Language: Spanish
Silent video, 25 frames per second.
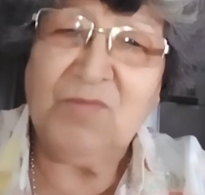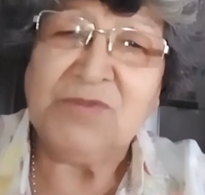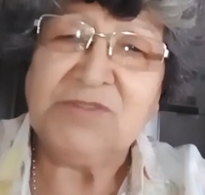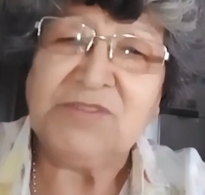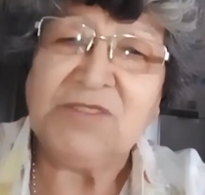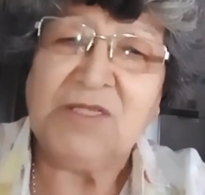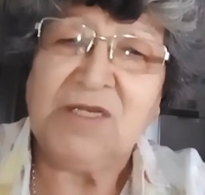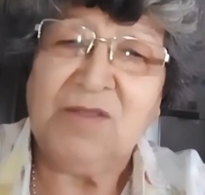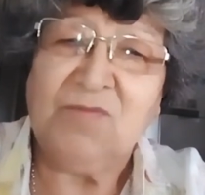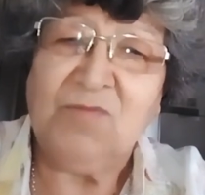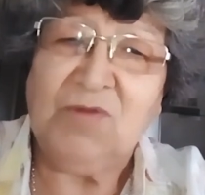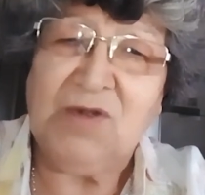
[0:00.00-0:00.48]

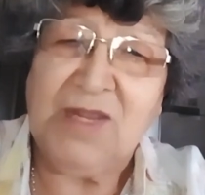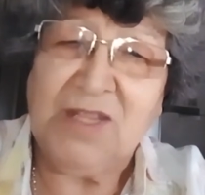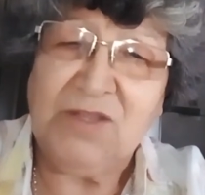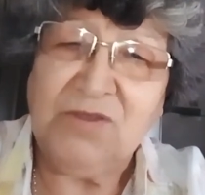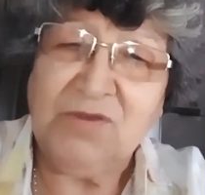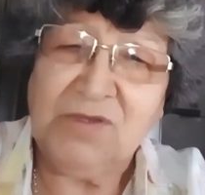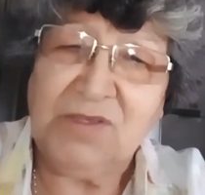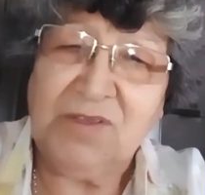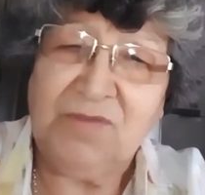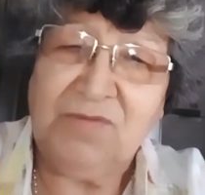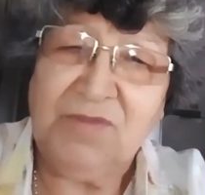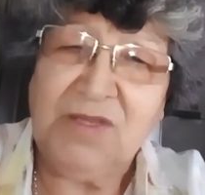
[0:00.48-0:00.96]
Pasaremos el
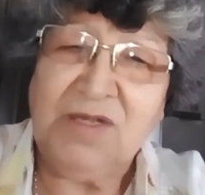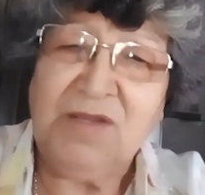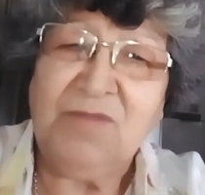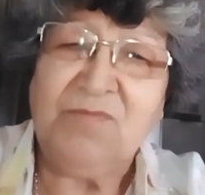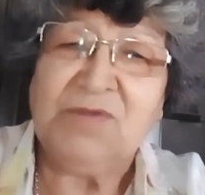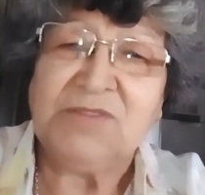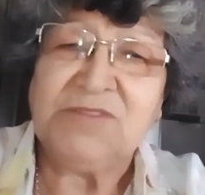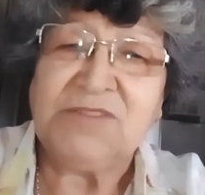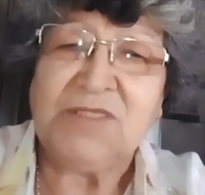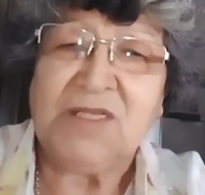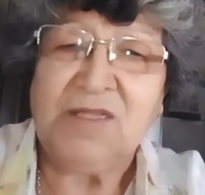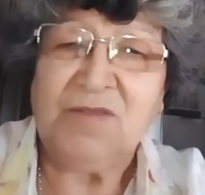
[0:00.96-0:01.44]
año que viene,
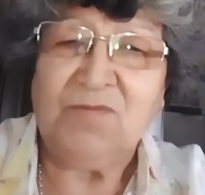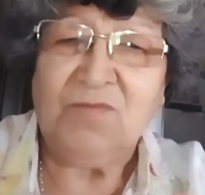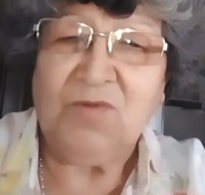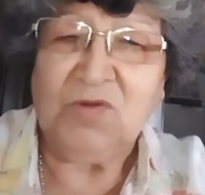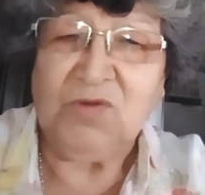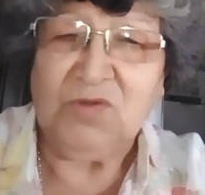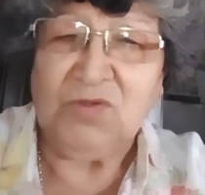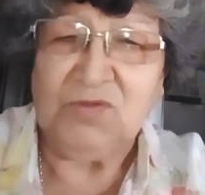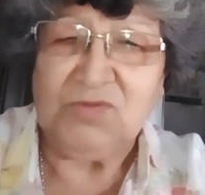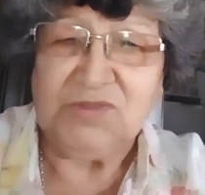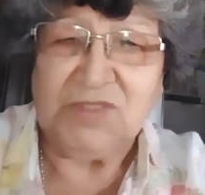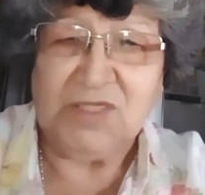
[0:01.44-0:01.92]

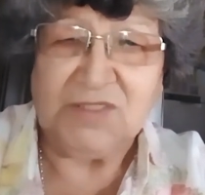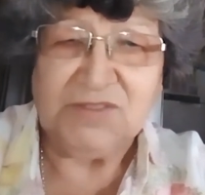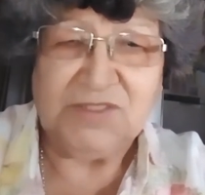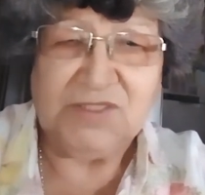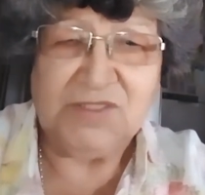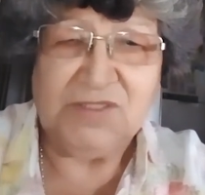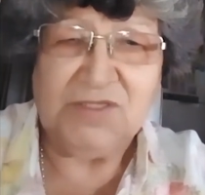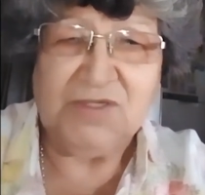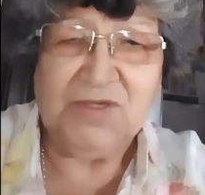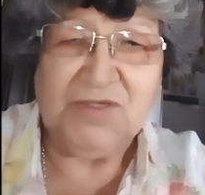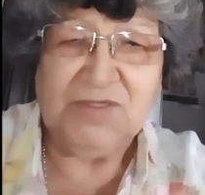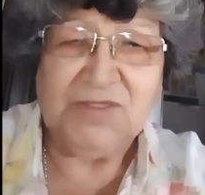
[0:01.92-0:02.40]
pasaremos juntas,
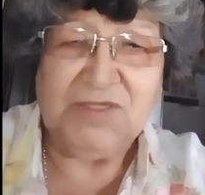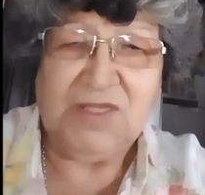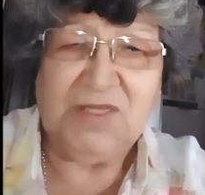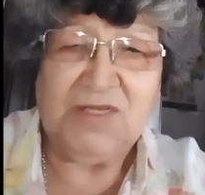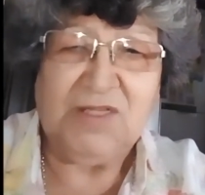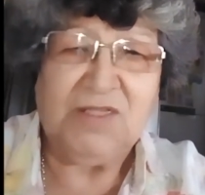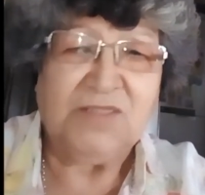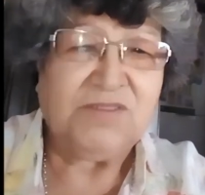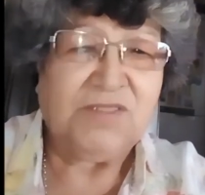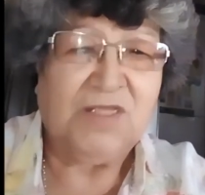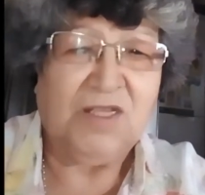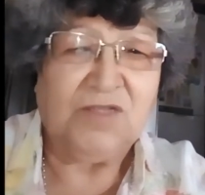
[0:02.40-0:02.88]
si Dios
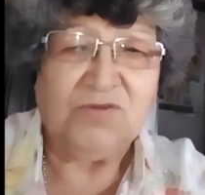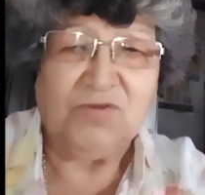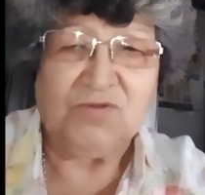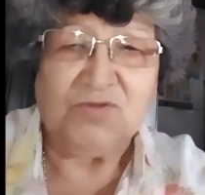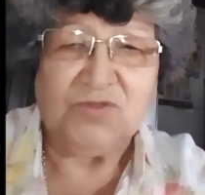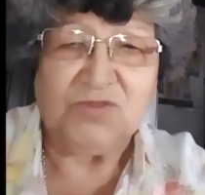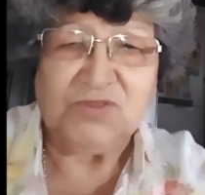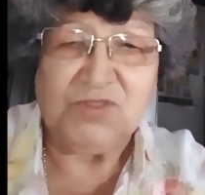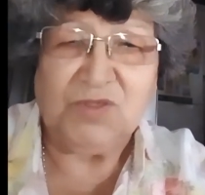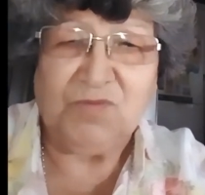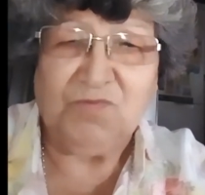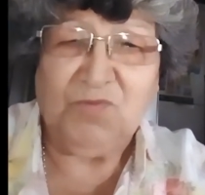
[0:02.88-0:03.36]
quiere. Este año
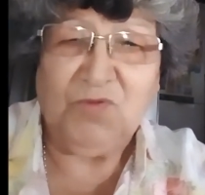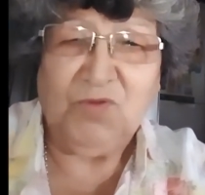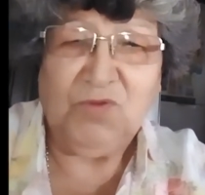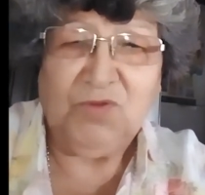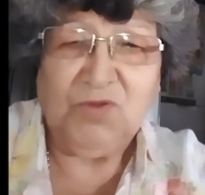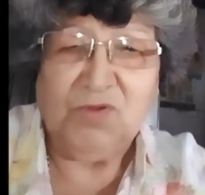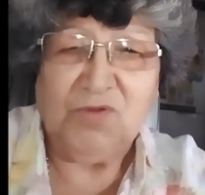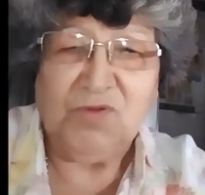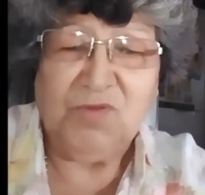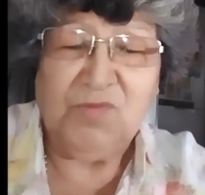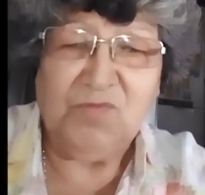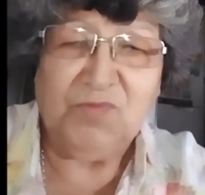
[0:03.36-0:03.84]
no se
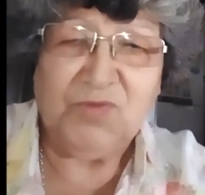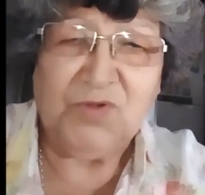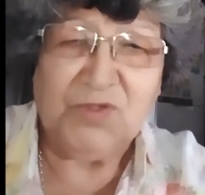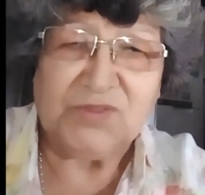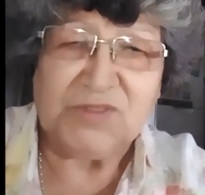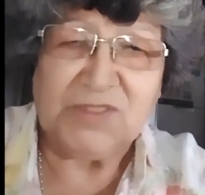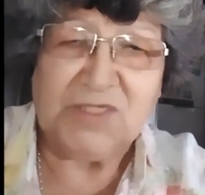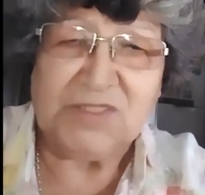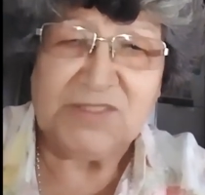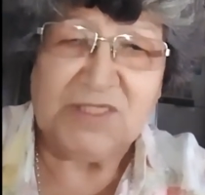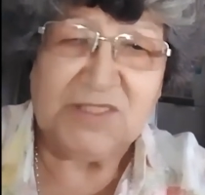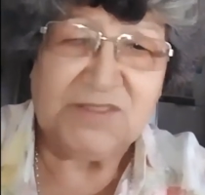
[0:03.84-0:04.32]
pudo, no
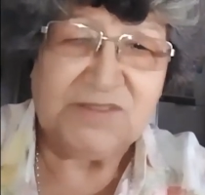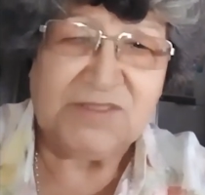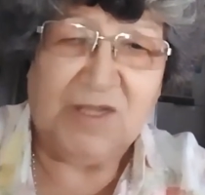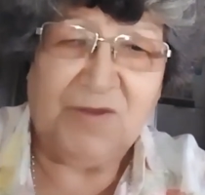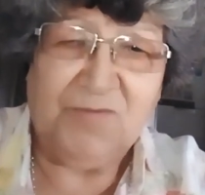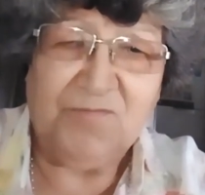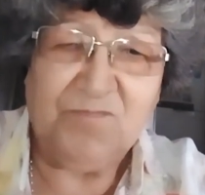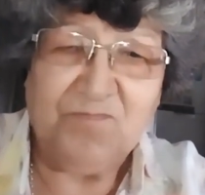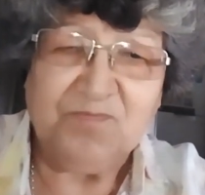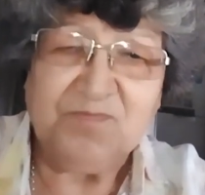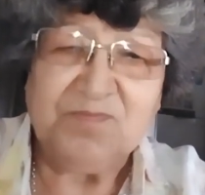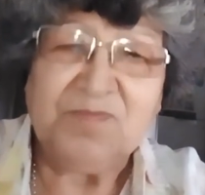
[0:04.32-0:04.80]
importa, ya
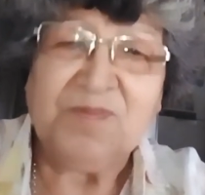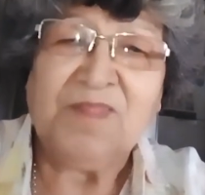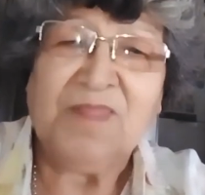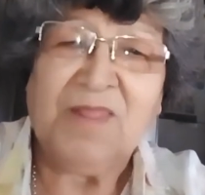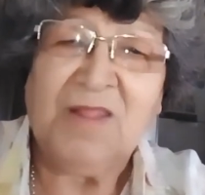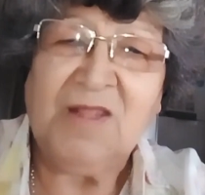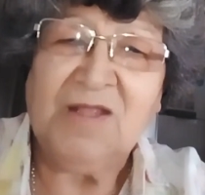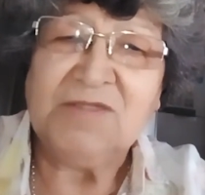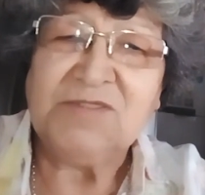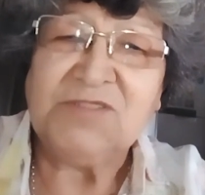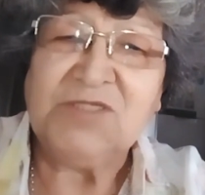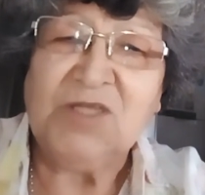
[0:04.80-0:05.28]
está.
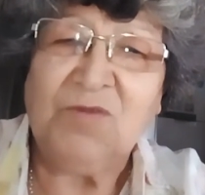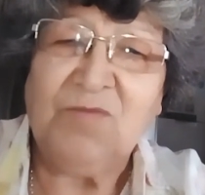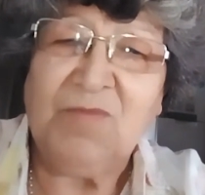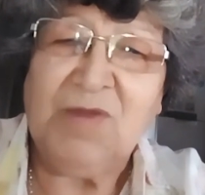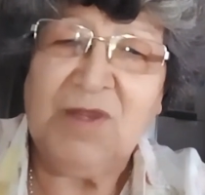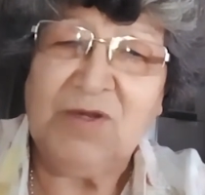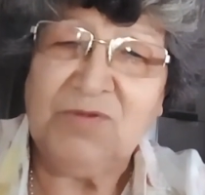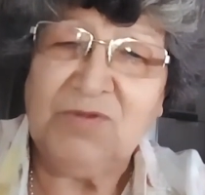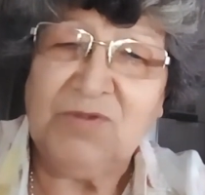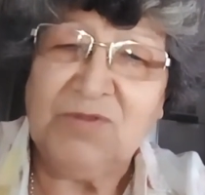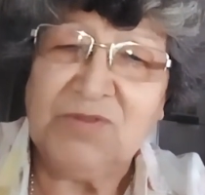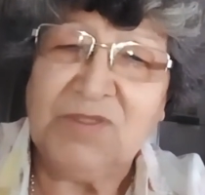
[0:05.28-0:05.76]
Chao
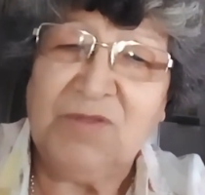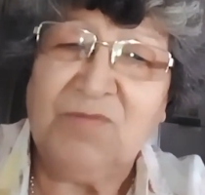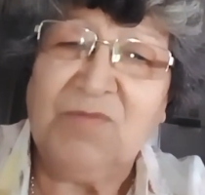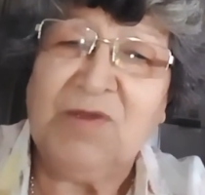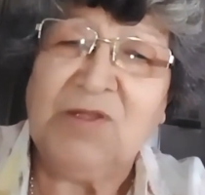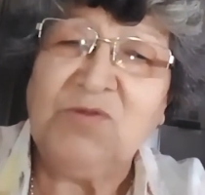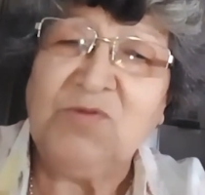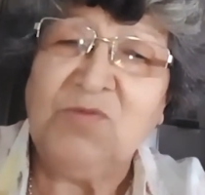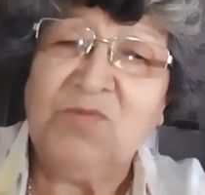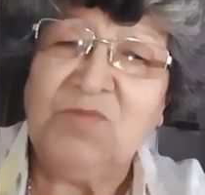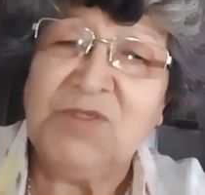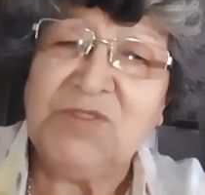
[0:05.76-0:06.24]
Maru, te
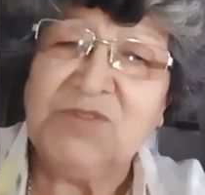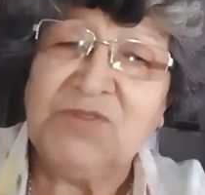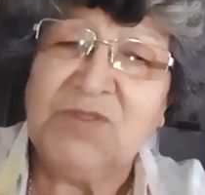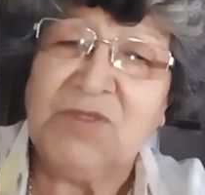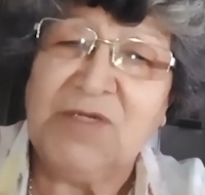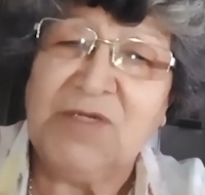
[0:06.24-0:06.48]
mando un beso